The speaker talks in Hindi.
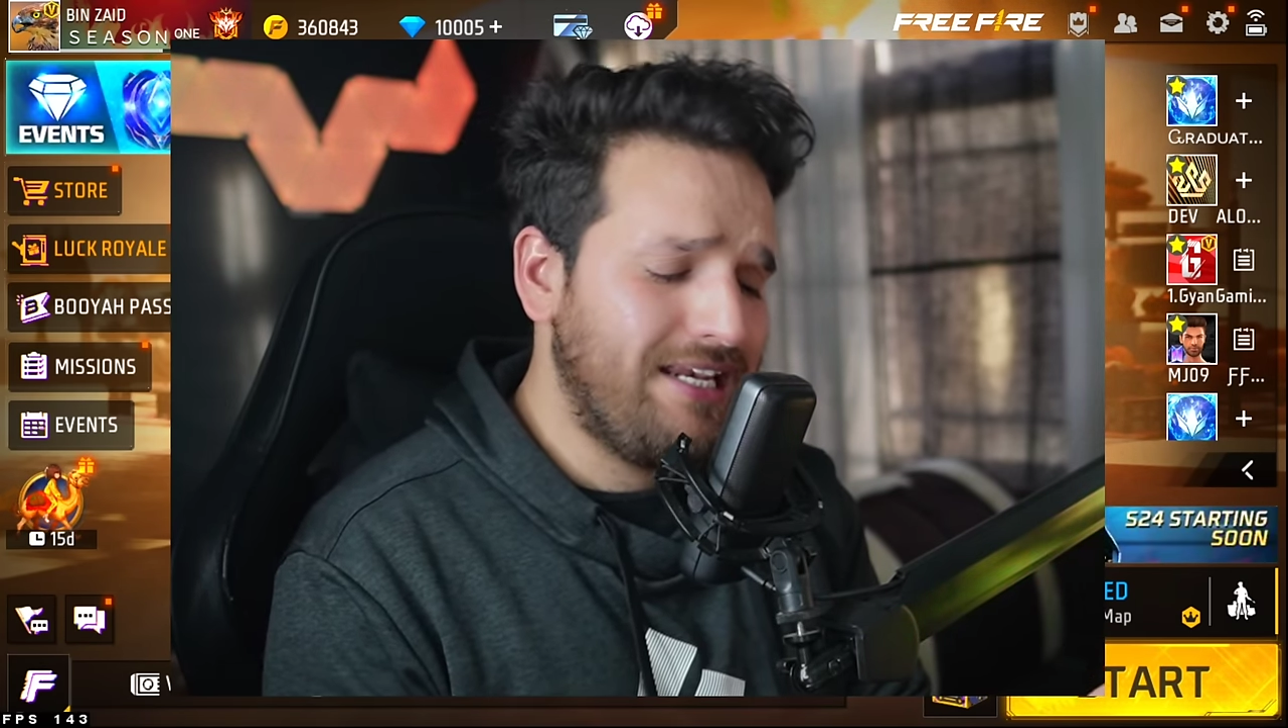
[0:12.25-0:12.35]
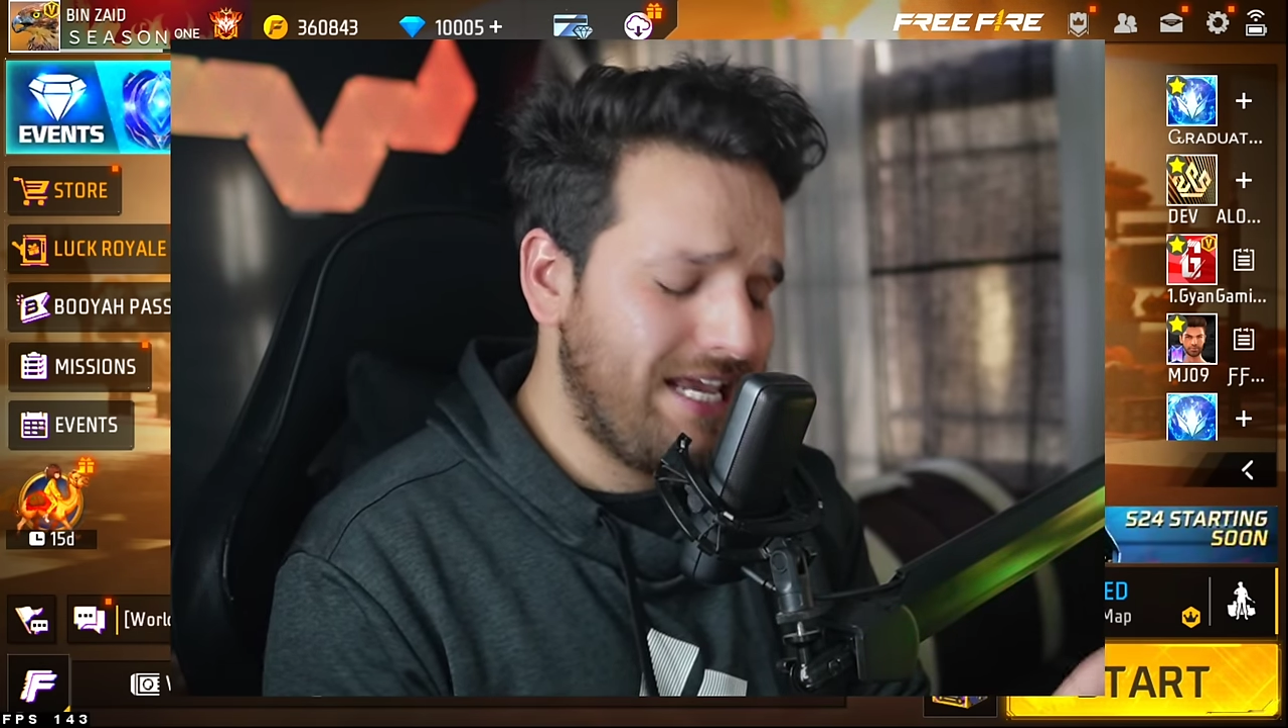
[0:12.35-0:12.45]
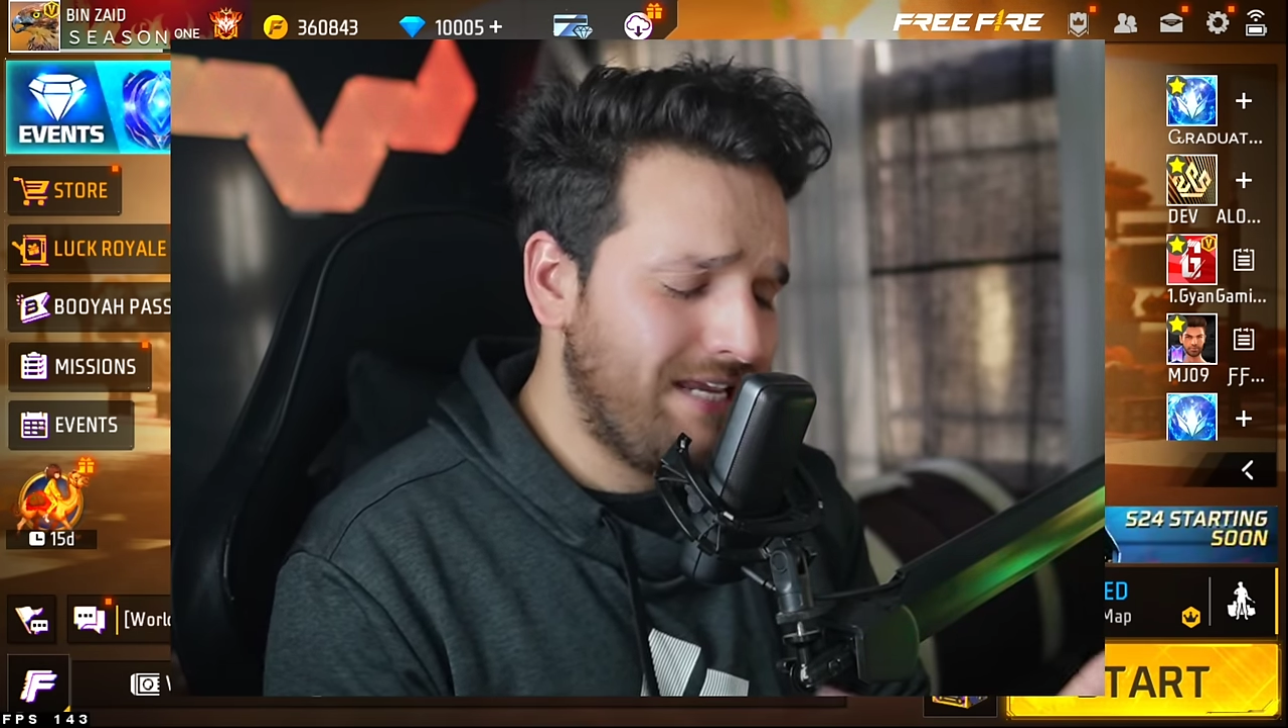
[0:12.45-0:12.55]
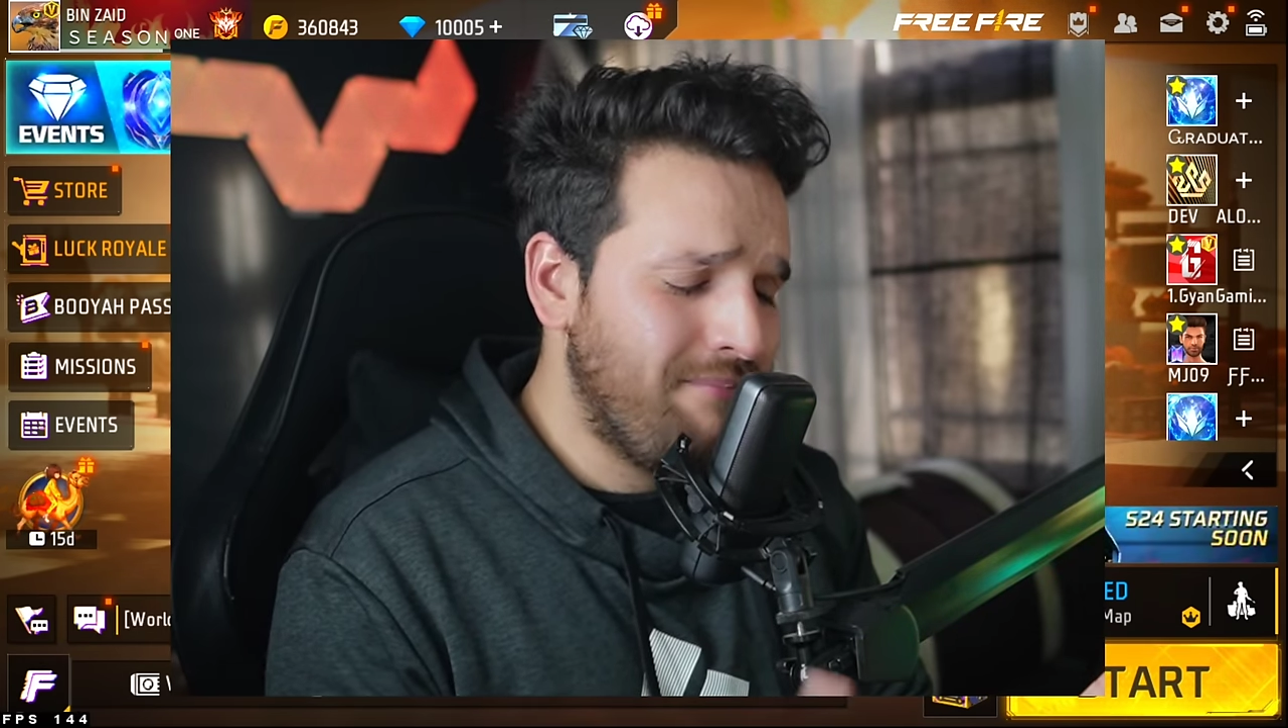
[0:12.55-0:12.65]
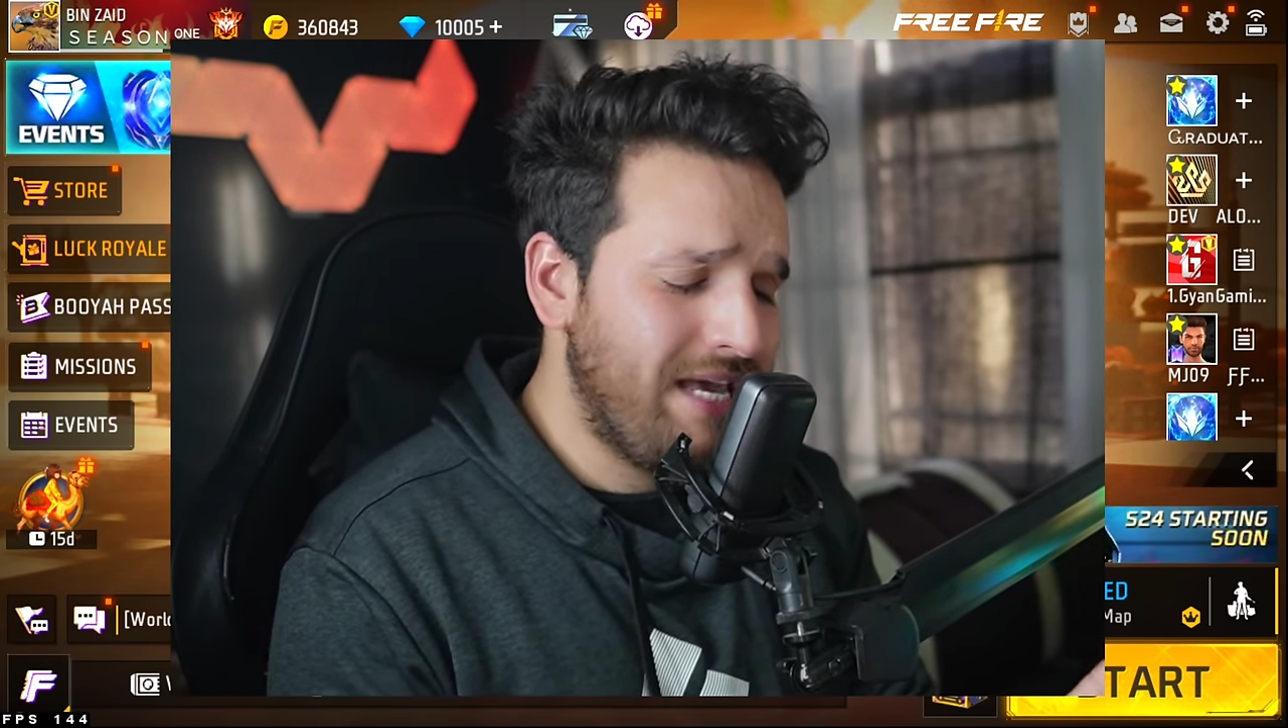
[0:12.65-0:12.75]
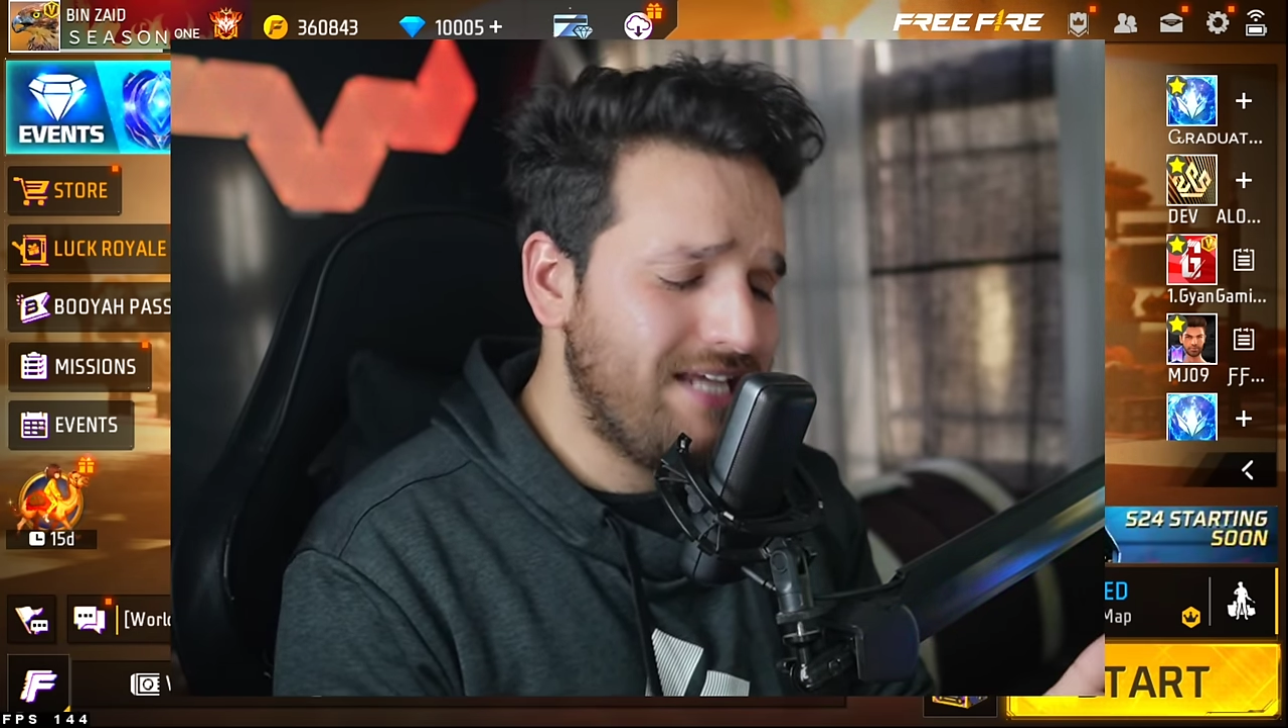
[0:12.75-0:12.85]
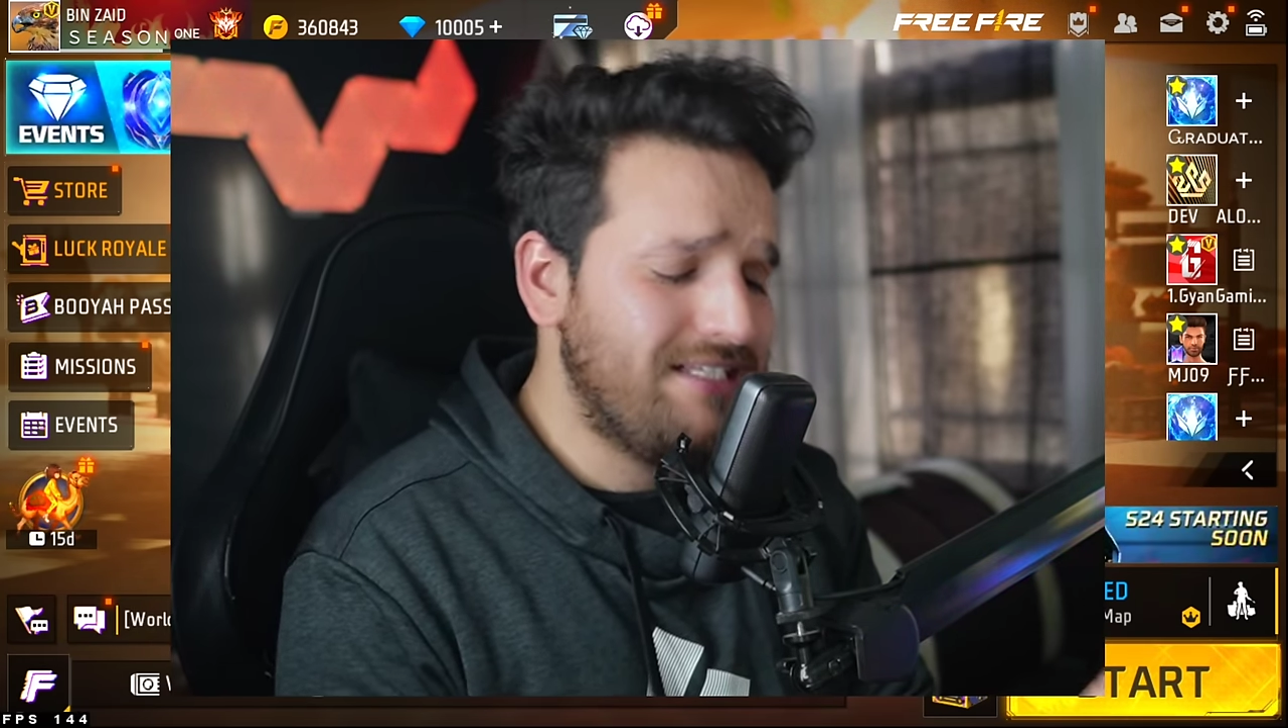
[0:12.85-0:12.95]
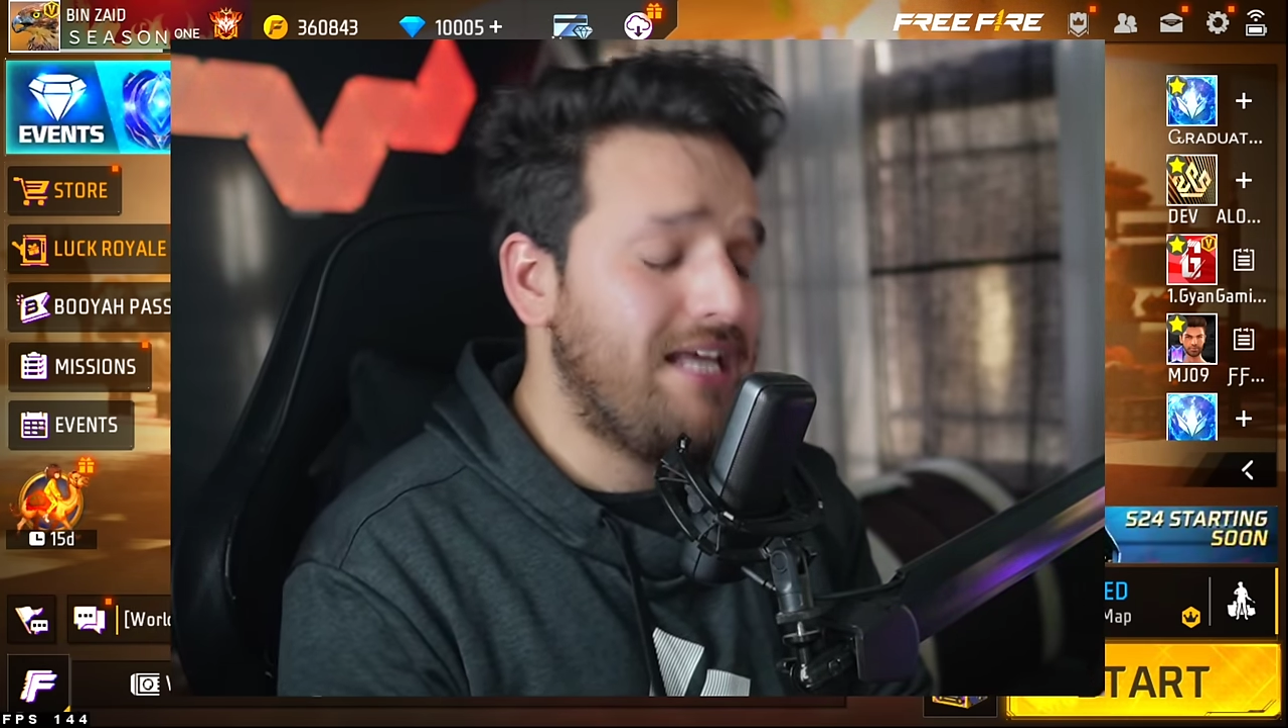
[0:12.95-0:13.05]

लेकिन मेरे